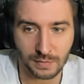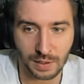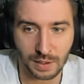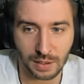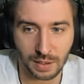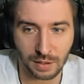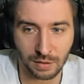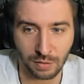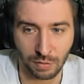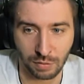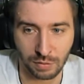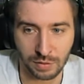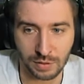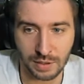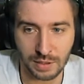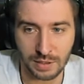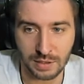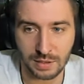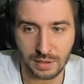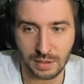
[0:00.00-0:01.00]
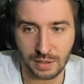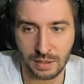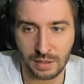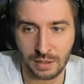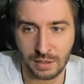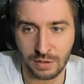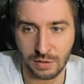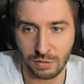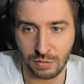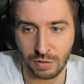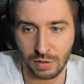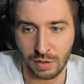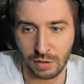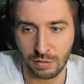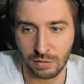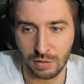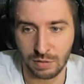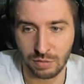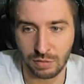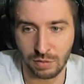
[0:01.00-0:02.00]
Оккультист и Разруха.
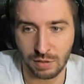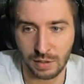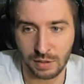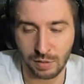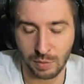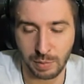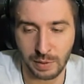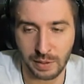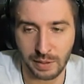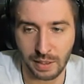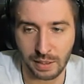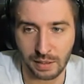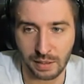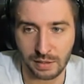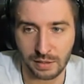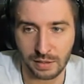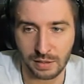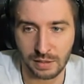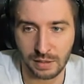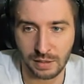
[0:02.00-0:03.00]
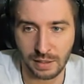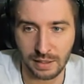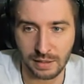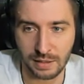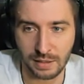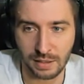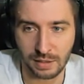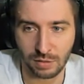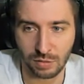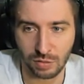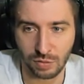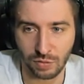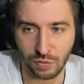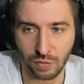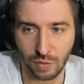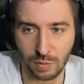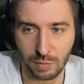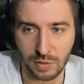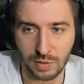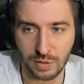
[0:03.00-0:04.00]
Ну, Разруха, это понятно, это донатный. донатные, вот
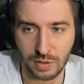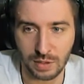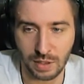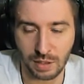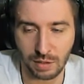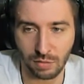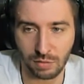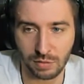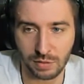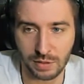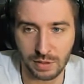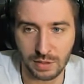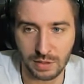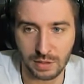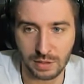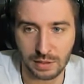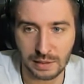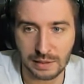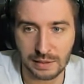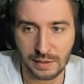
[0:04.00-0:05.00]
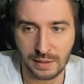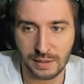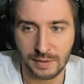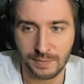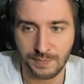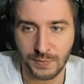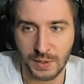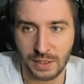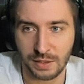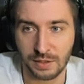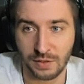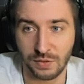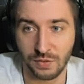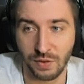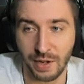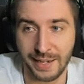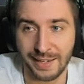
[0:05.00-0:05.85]
Фобос и Оккультист, это два